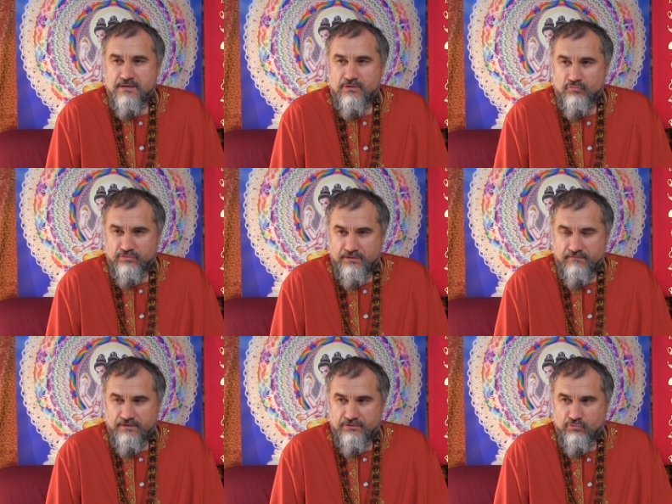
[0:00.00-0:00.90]
и
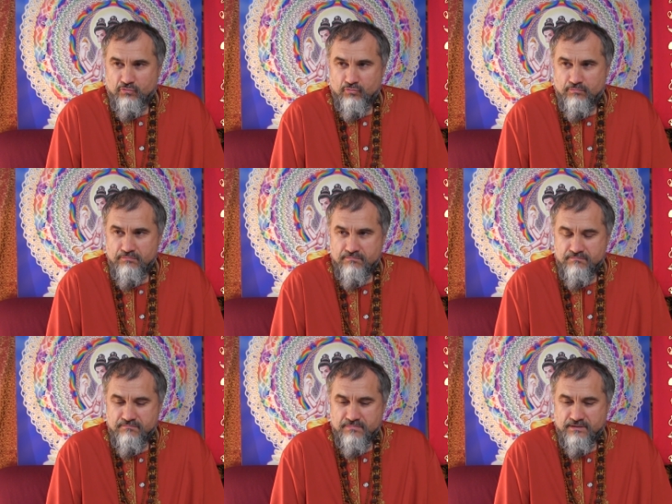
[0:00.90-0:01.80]
узнавать ум
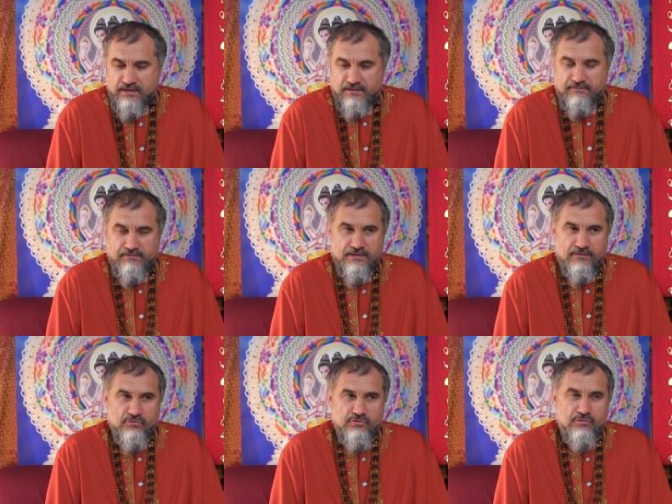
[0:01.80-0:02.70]
как
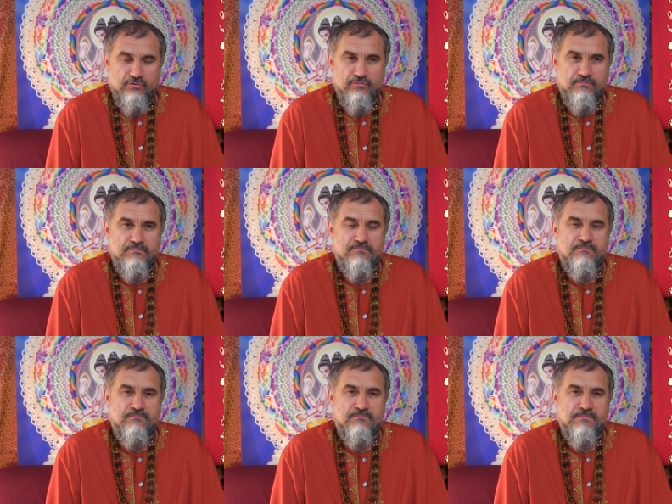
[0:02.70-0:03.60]
светоносную
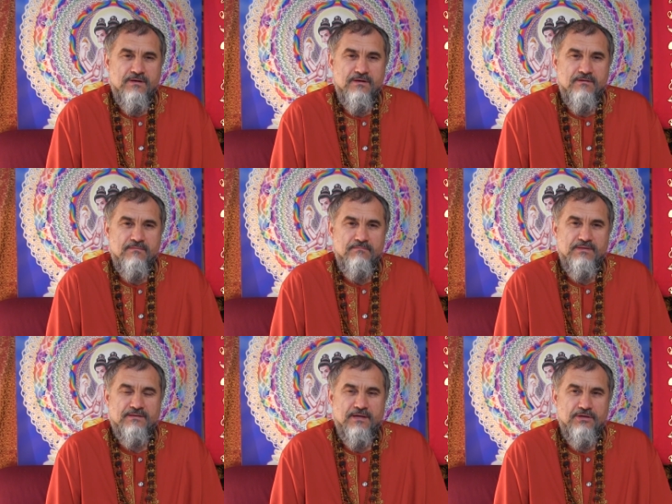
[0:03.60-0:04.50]

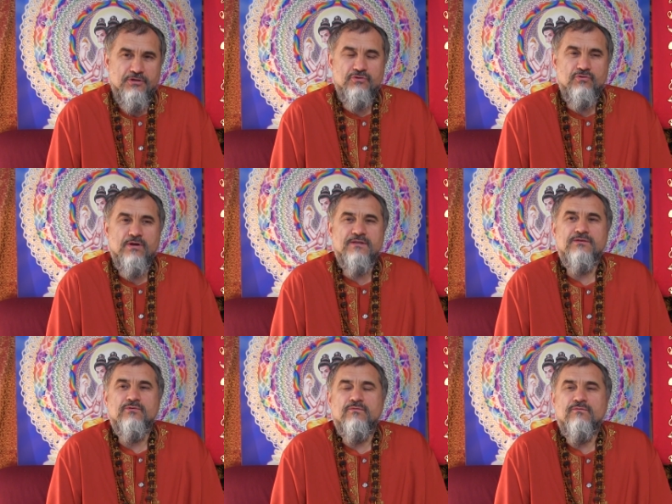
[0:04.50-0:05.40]
бесконечную
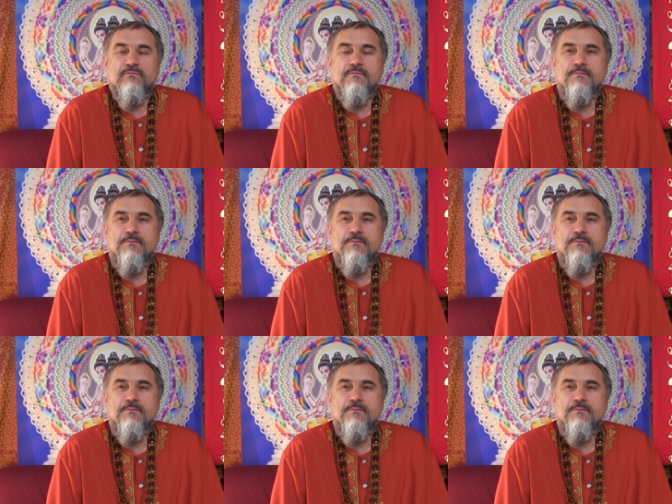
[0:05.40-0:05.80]
основу.